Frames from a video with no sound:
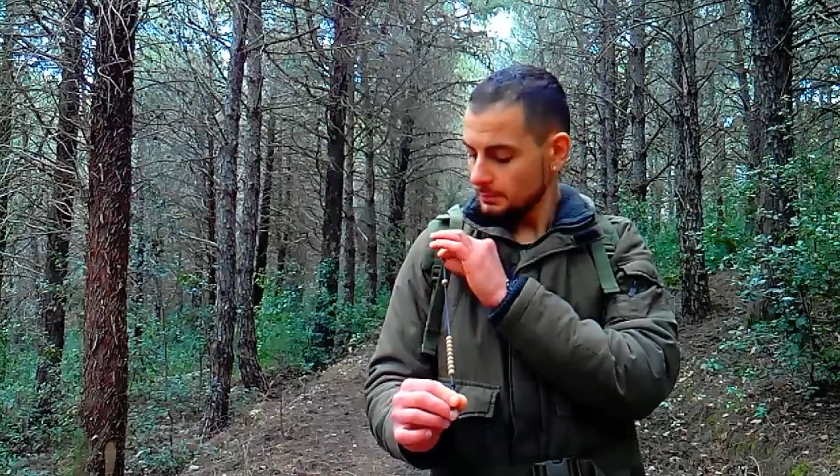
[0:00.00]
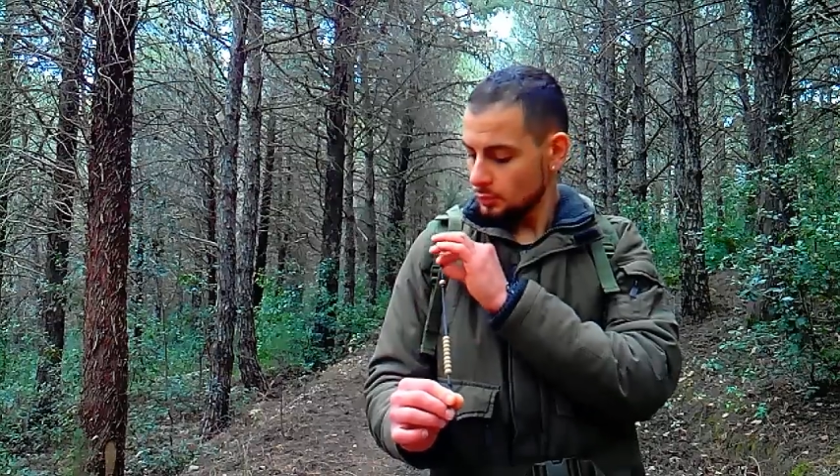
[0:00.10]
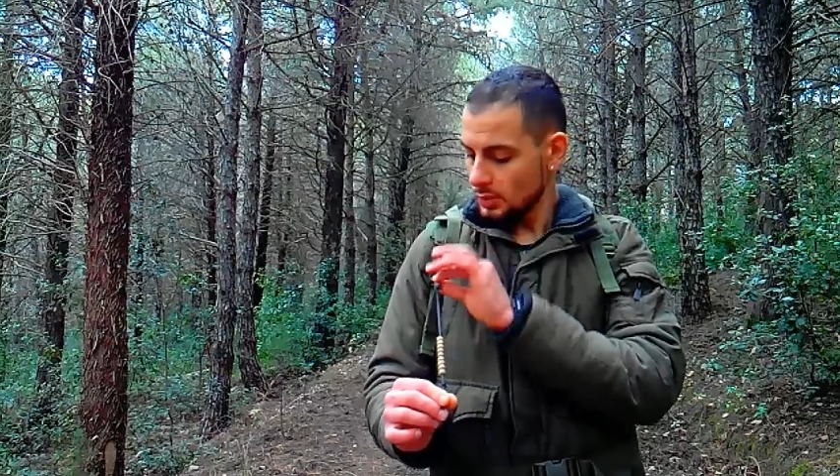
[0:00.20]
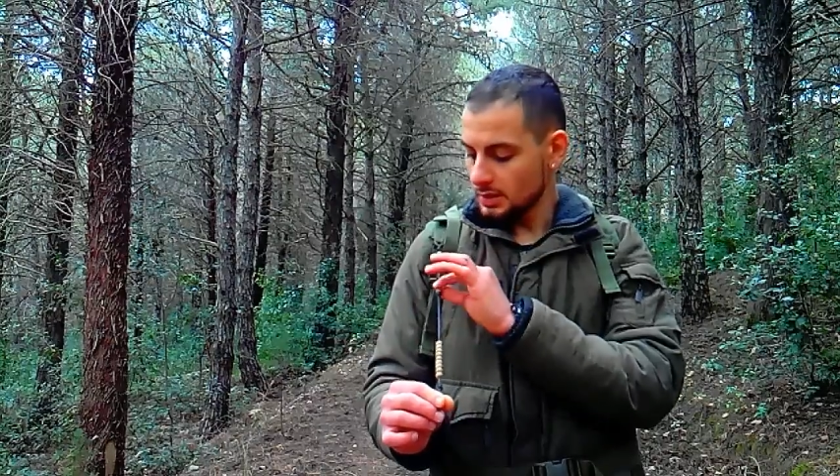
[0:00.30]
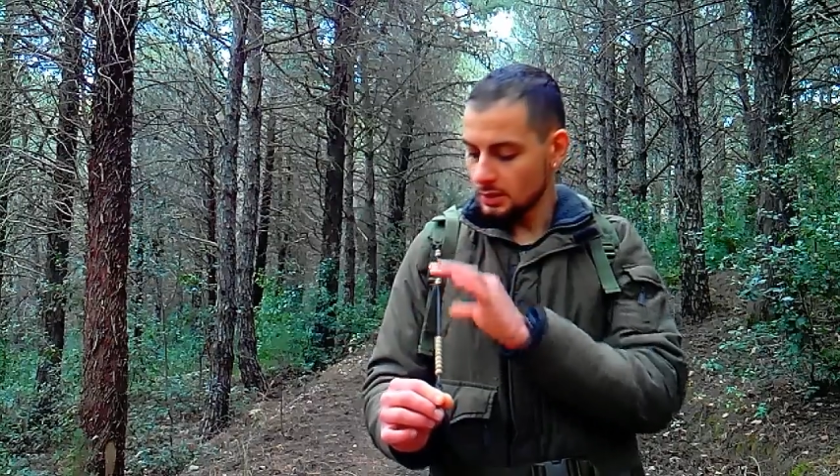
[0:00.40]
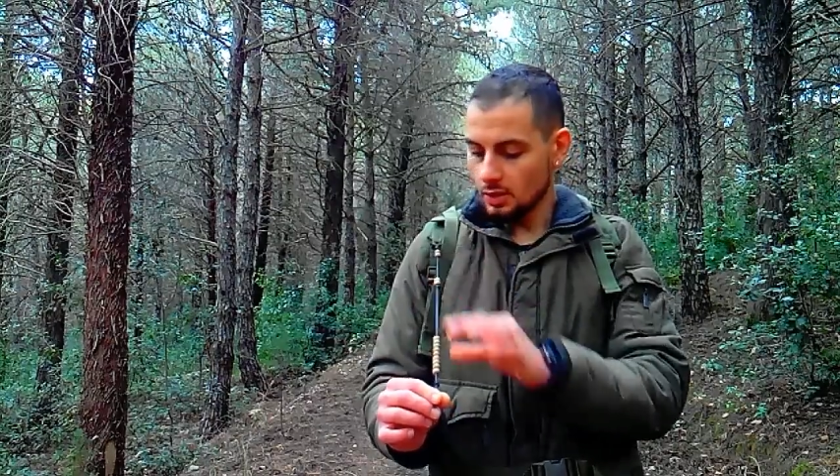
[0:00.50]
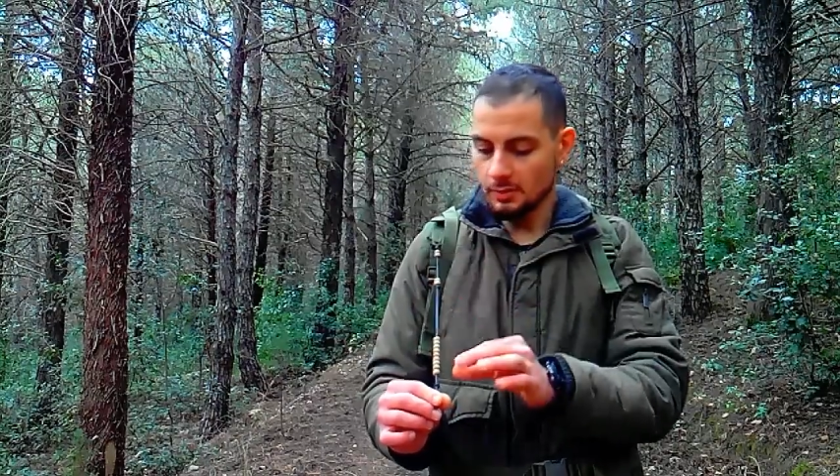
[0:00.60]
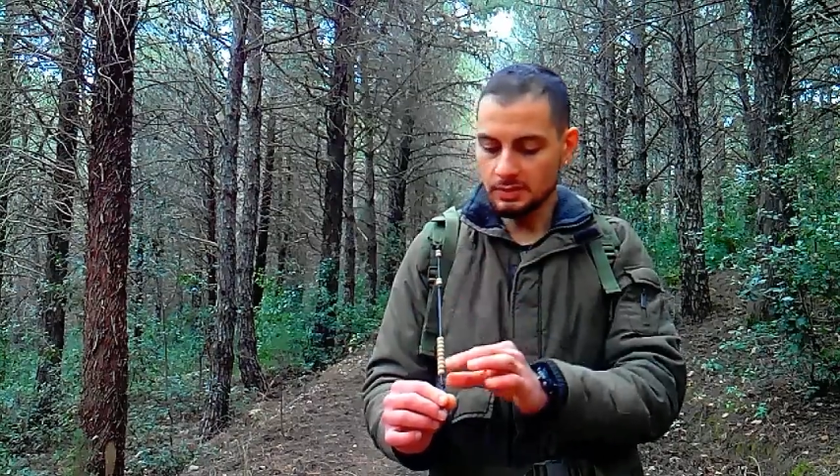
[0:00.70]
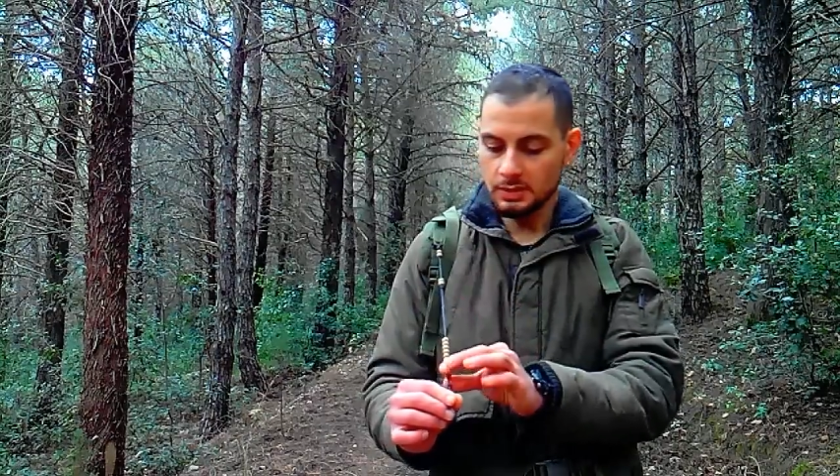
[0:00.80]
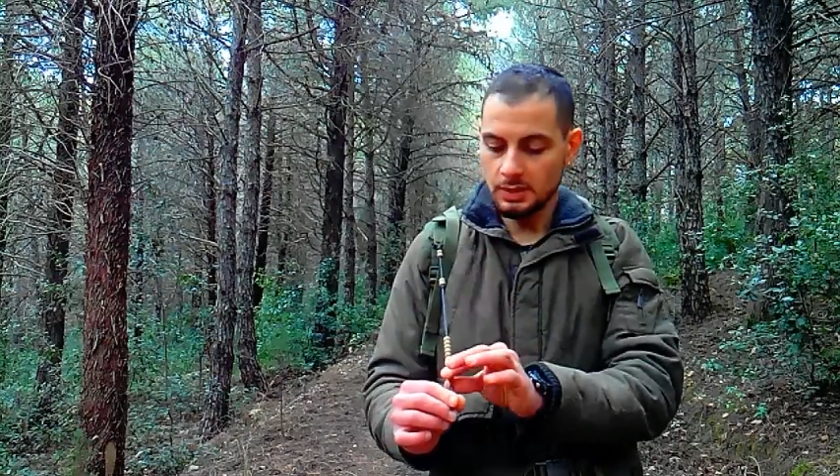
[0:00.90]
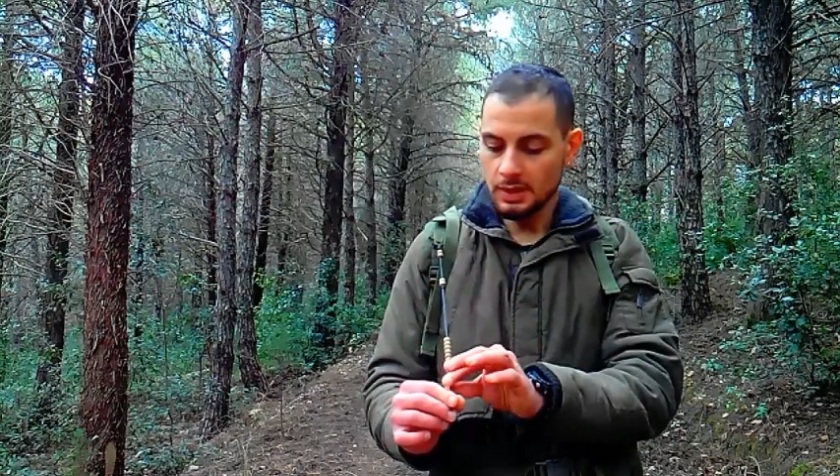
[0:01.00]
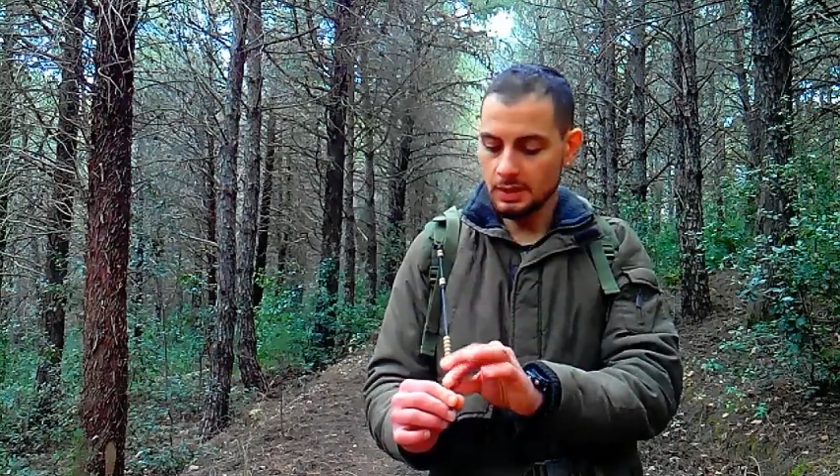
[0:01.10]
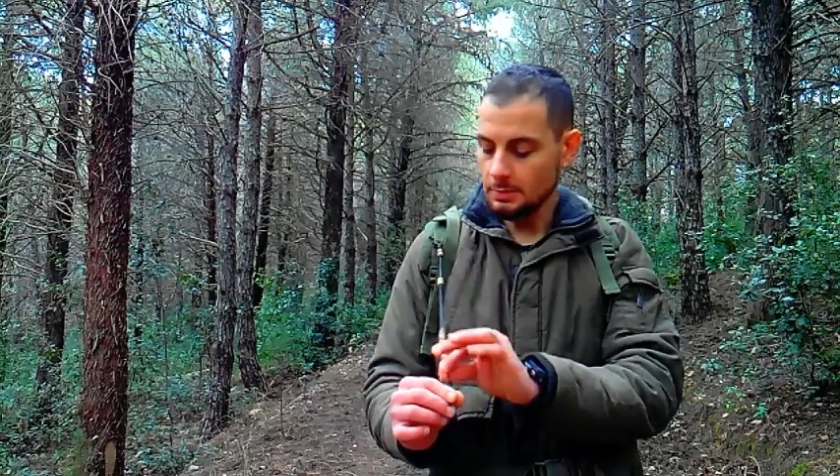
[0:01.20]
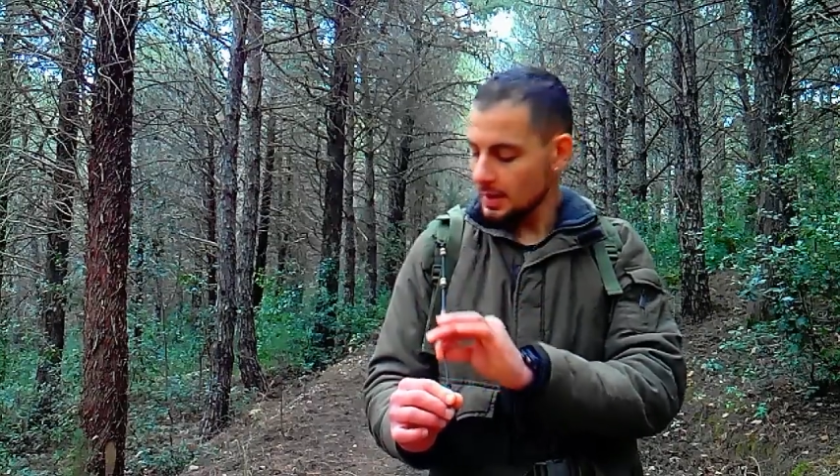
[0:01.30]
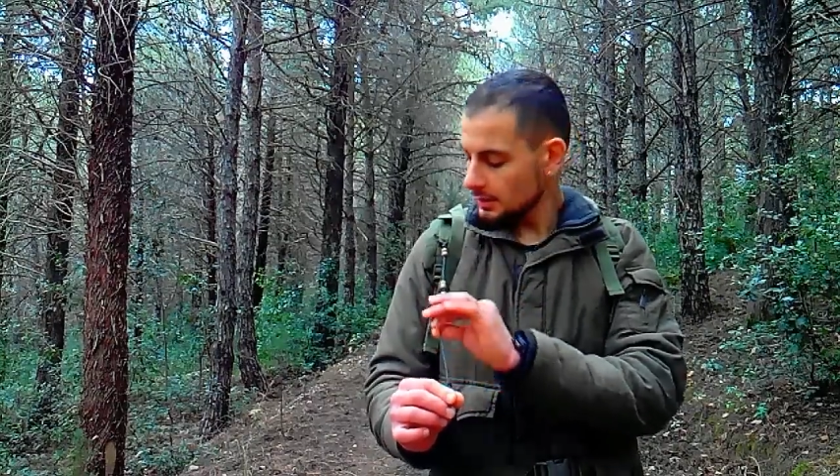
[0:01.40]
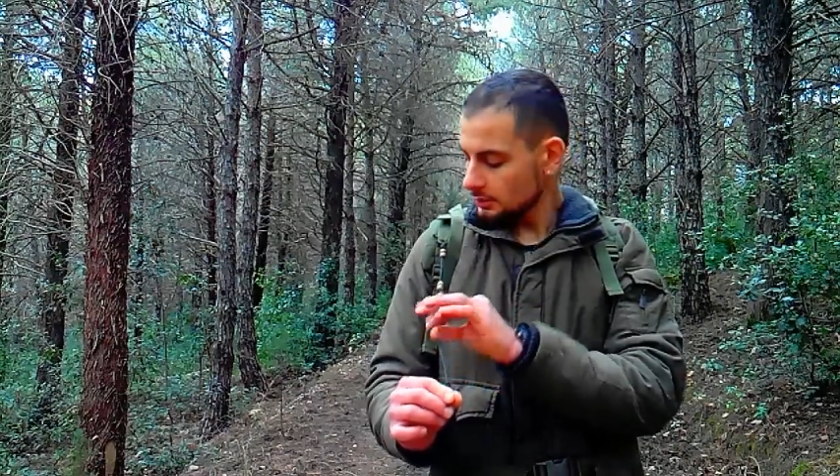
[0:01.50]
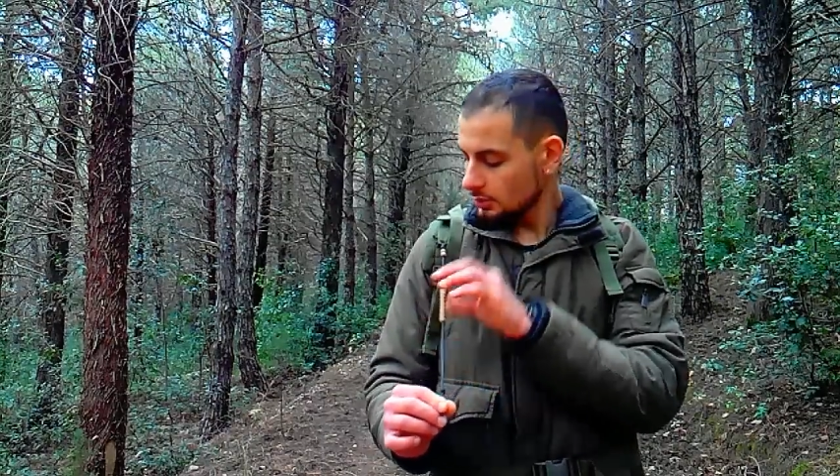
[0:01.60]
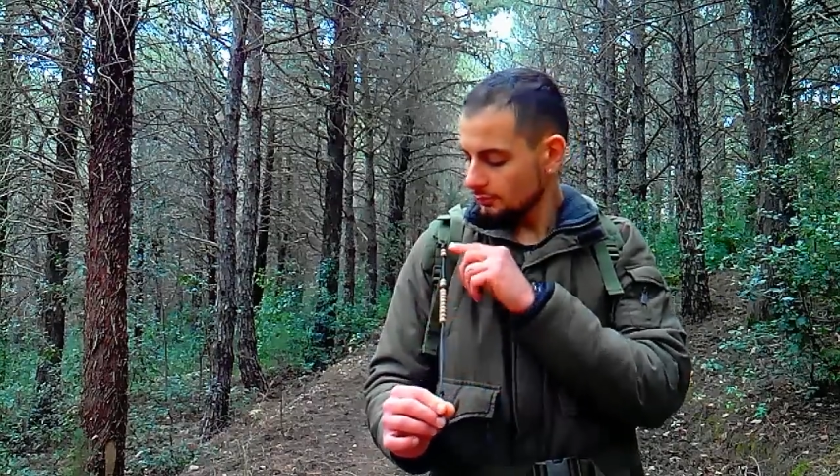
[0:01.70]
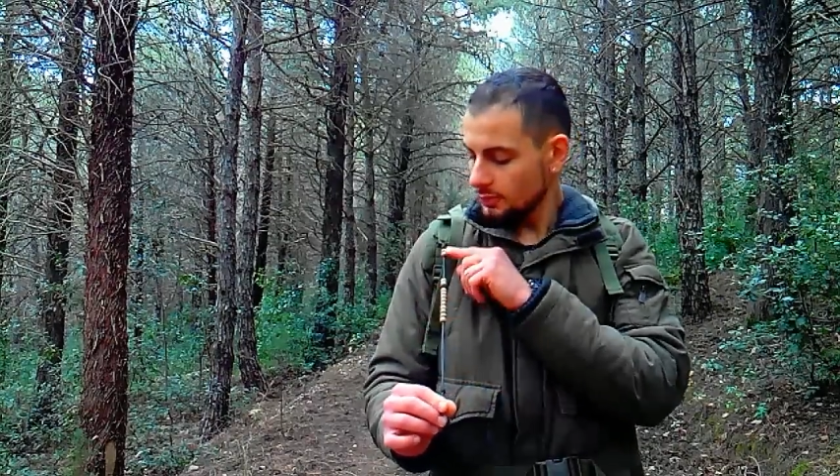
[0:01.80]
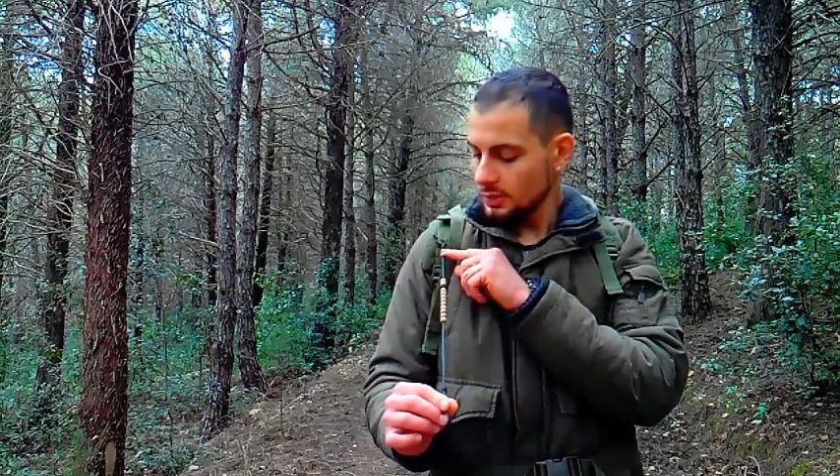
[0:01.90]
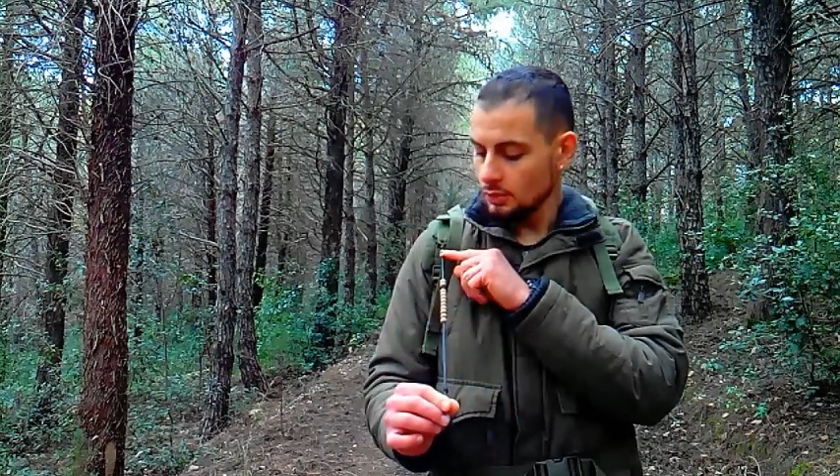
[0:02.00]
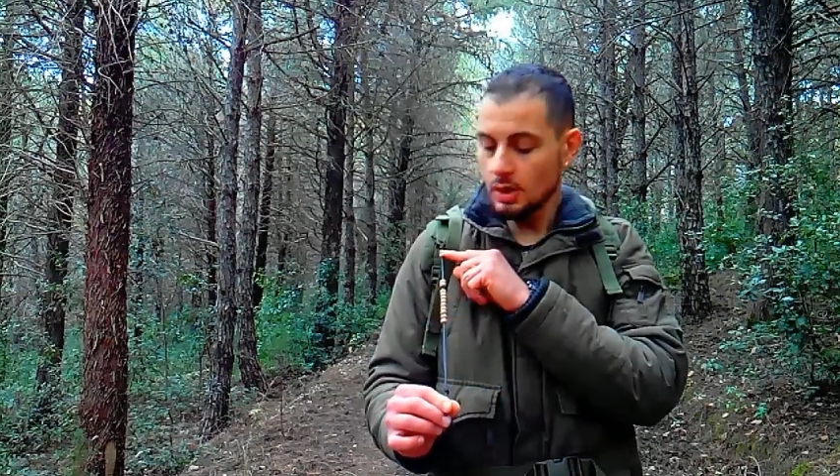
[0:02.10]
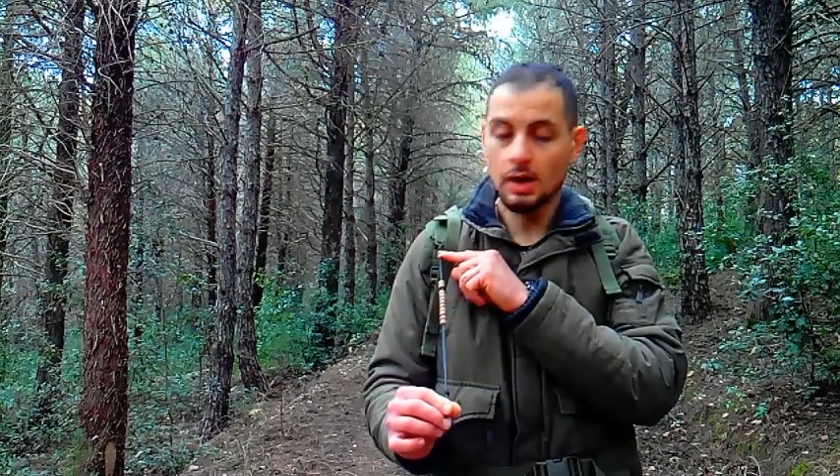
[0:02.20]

2 chilometri e riparto fino